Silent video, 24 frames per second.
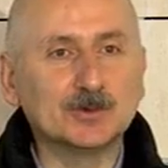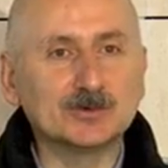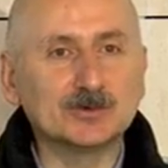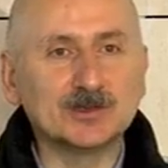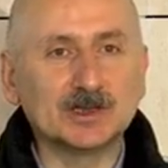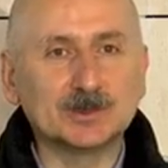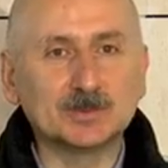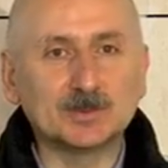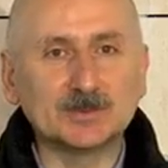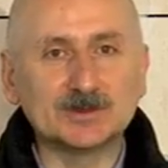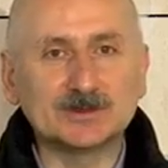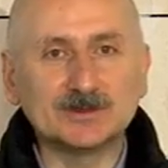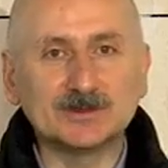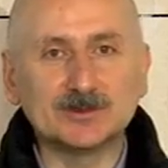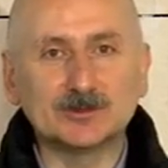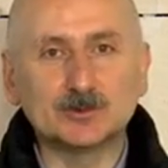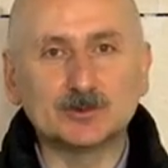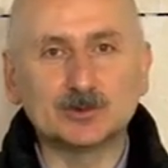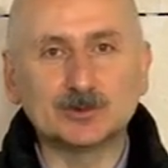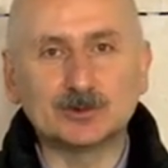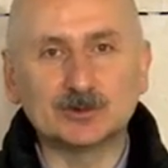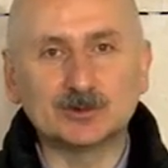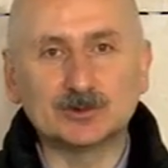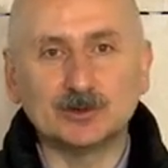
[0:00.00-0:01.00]
uzatmasını 3,5
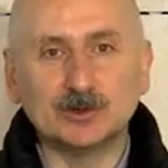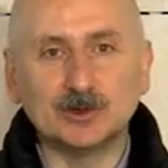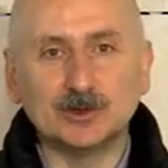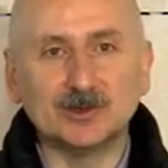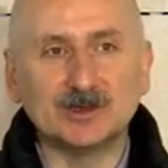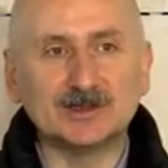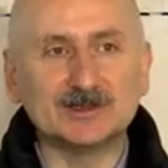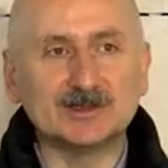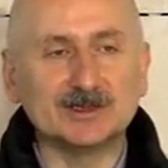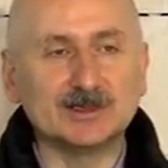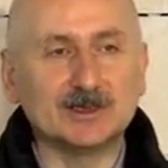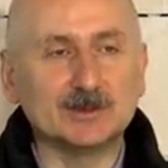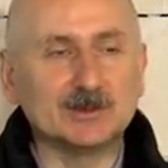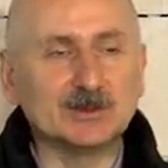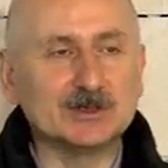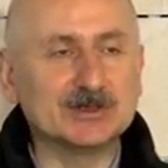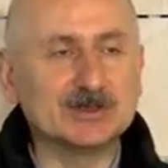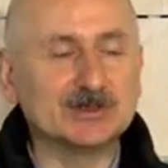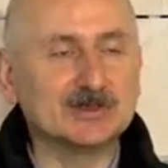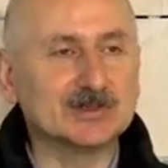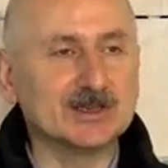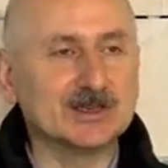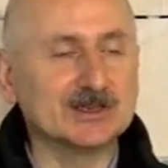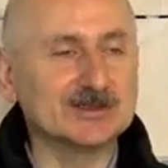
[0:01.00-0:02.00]
kilometreyle
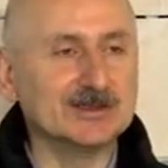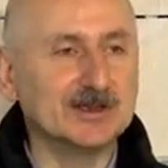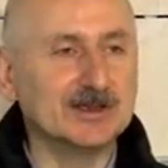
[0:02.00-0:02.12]
bitireceğiz.